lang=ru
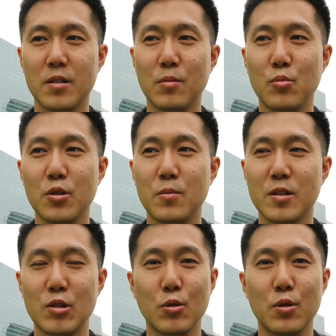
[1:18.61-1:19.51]
это будет
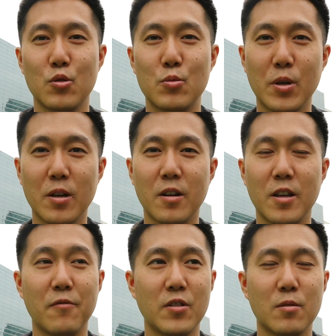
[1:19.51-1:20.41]
история успеха,
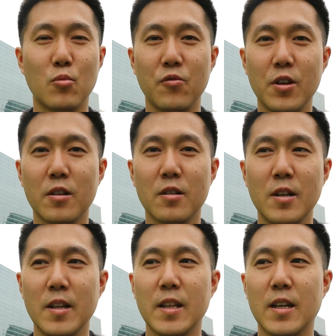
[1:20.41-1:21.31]
я в этом уверен.
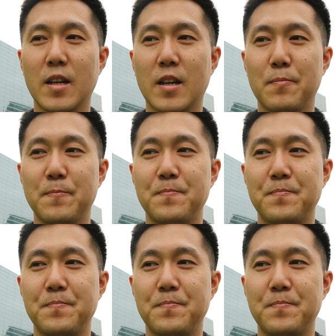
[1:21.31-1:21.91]
А,